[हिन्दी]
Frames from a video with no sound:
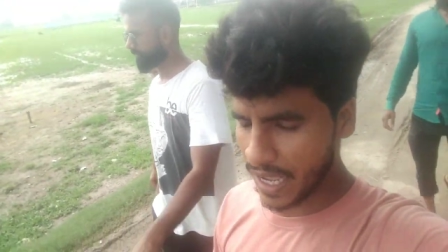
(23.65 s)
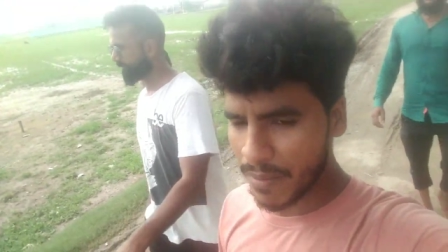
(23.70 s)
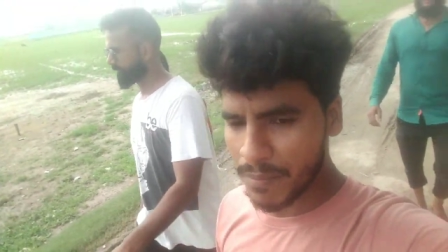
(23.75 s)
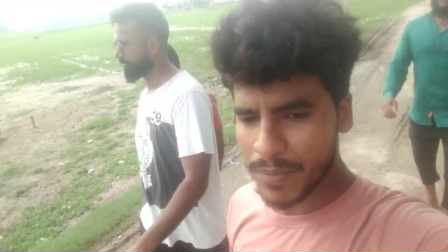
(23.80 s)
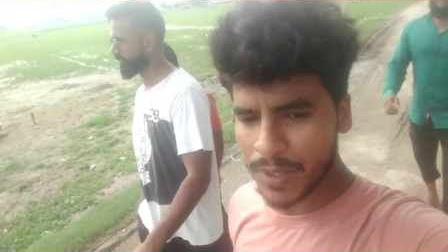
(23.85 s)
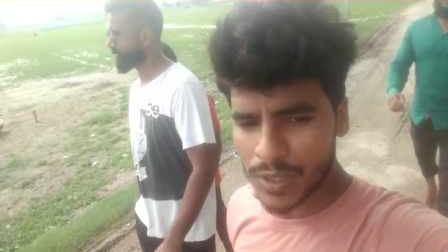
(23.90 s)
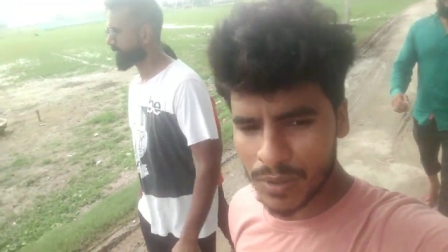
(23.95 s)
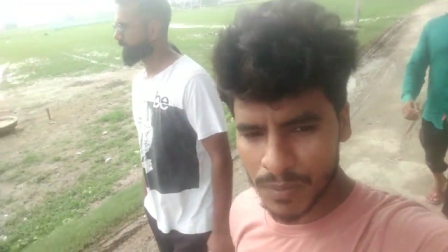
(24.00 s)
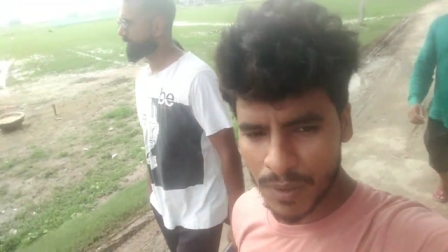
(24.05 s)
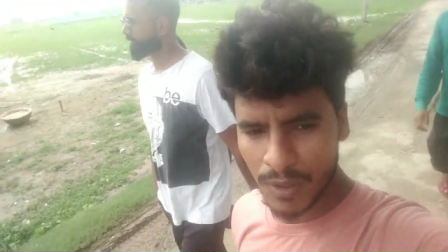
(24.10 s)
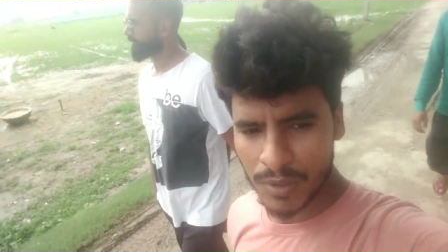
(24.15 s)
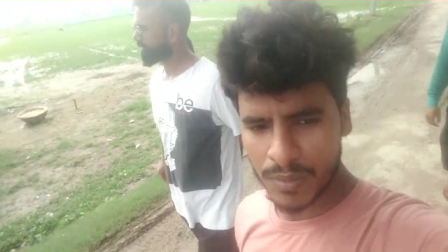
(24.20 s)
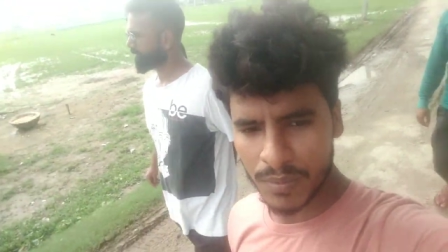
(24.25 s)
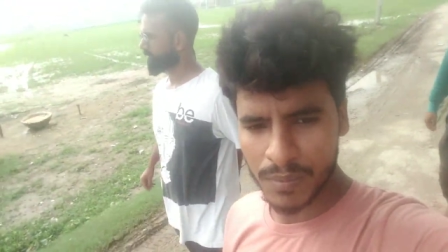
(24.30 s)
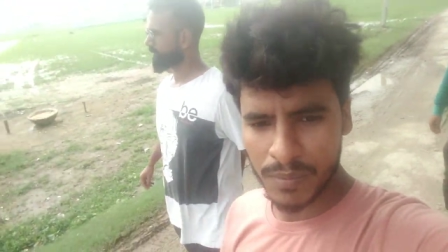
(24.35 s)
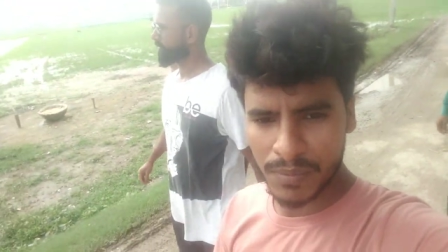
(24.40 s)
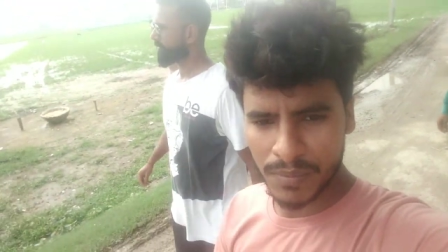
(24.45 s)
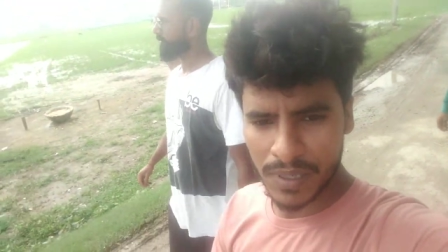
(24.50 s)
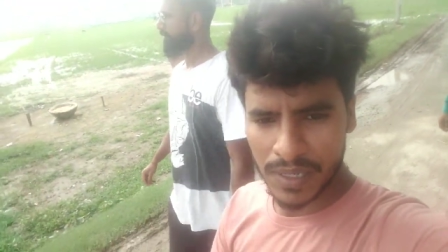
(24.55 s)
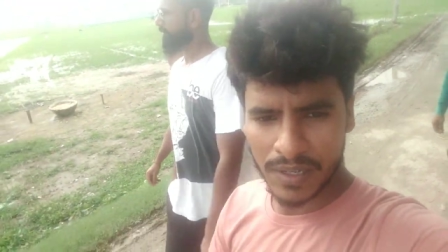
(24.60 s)
नाम भी तो बहुत
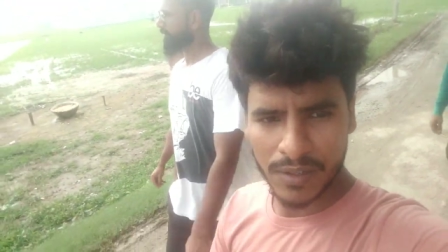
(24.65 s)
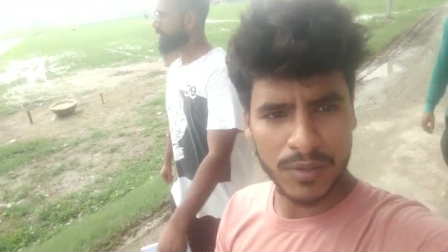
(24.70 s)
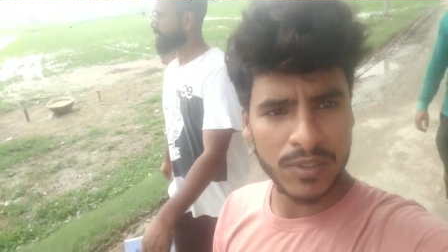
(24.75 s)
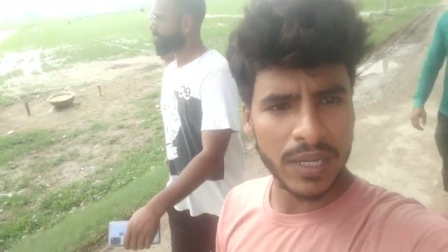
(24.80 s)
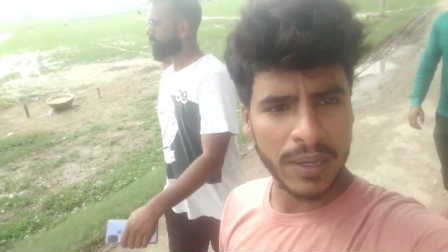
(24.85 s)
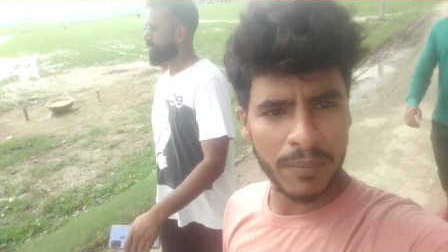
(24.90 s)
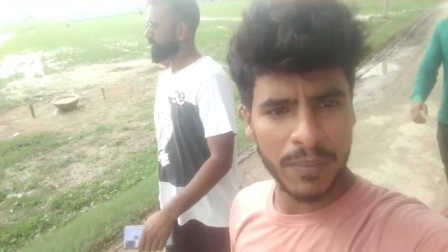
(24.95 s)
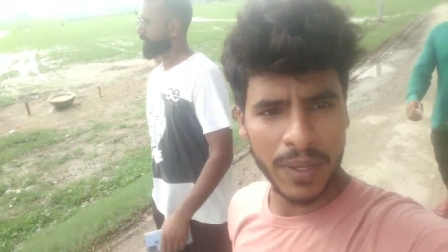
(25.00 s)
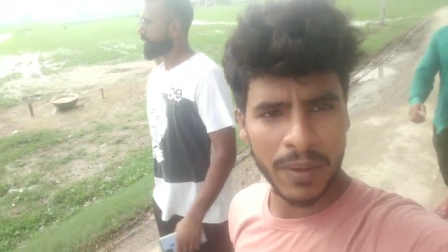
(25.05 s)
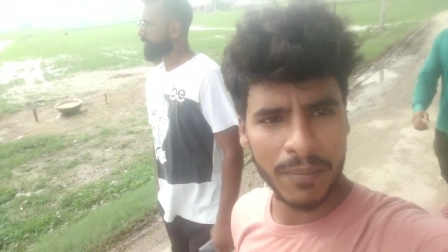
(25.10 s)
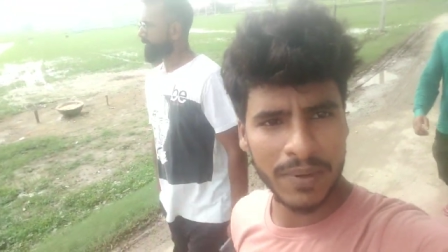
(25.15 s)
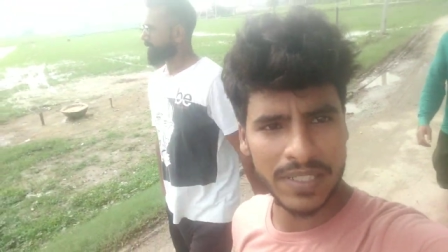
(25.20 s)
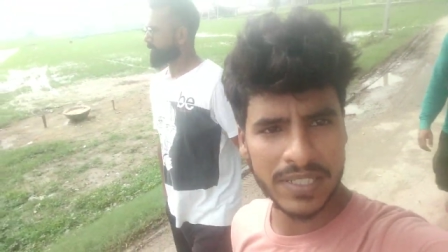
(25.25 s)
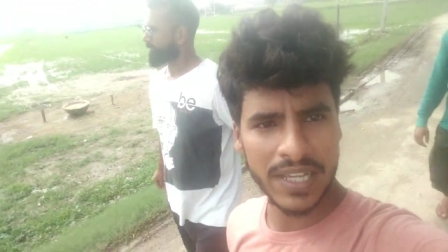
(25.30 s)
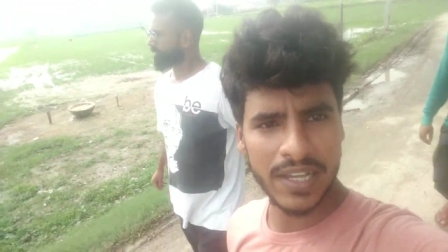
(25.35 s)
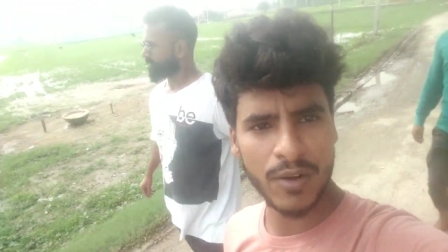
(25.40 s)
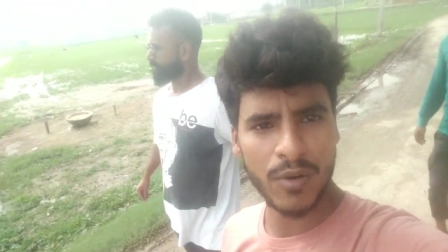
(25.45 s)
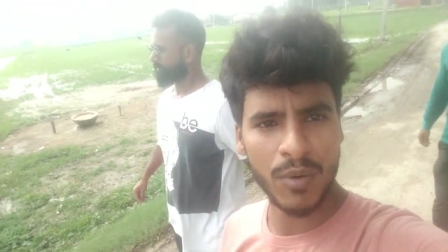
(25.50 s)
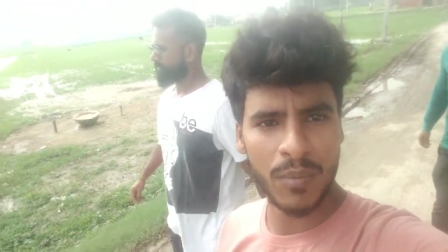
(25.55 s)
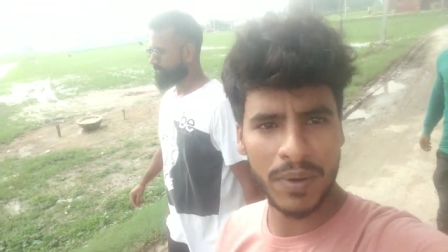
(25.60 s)
उसका
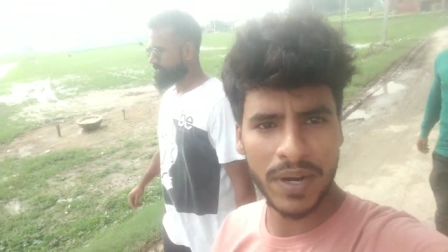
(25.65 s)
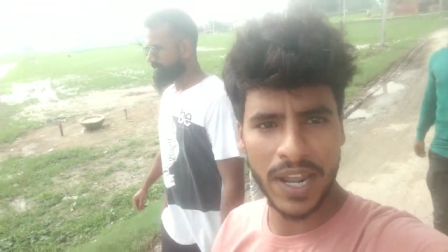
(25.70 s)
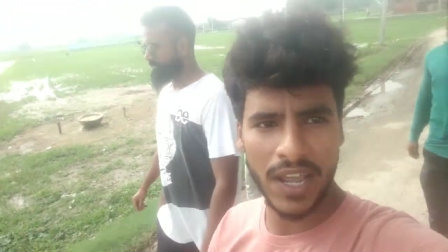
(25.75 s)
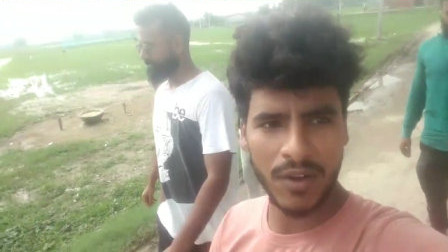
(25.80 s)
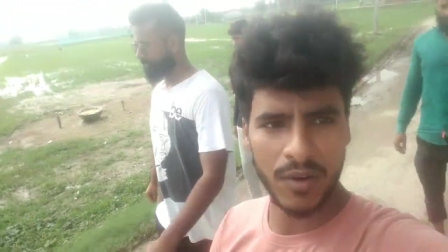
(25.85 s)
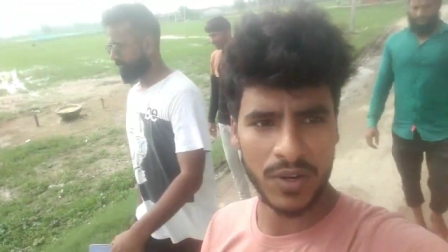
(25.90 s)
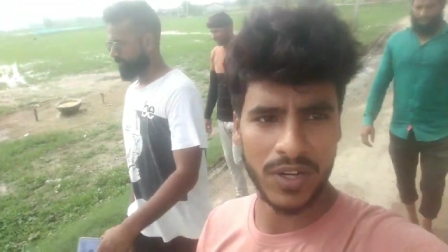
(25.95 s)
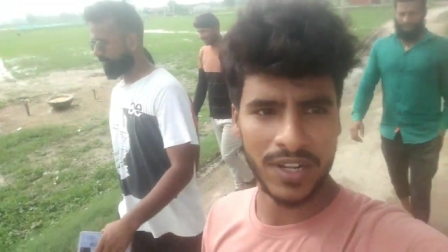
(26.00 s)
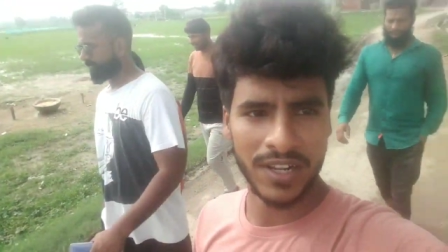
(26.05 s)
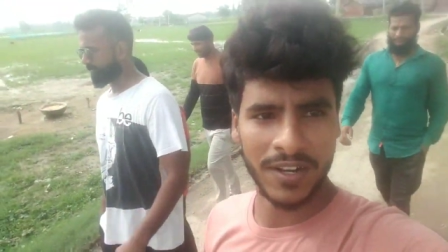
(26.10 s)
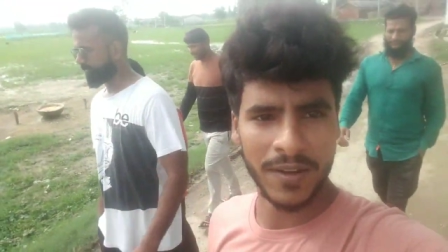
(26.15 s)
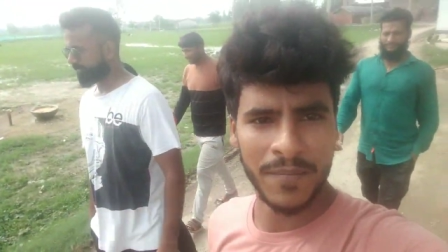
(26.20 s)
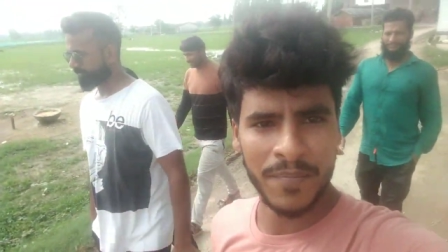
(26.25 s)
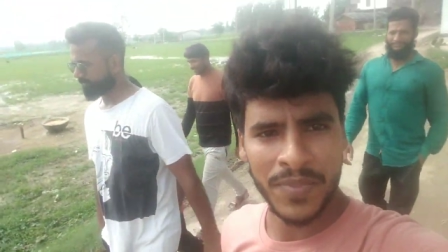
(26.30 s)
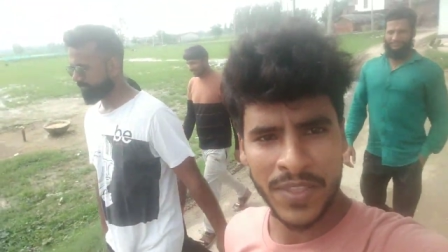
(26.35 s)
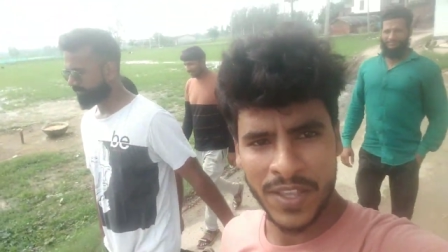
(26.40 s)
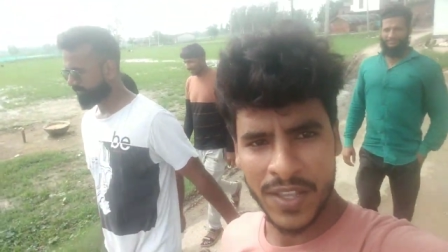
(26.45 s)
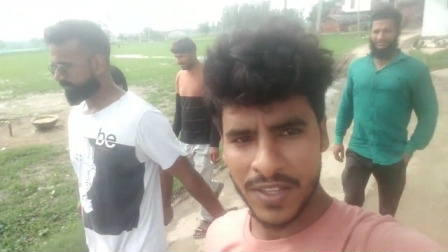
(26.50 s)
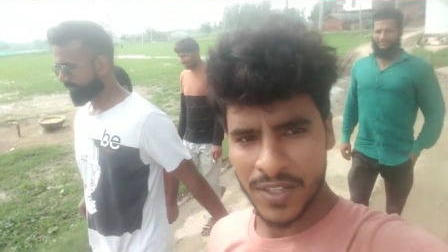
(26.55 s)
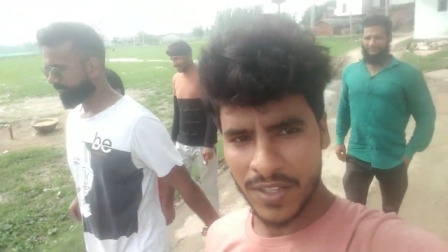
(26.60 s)
फेमस है ओबराय होटल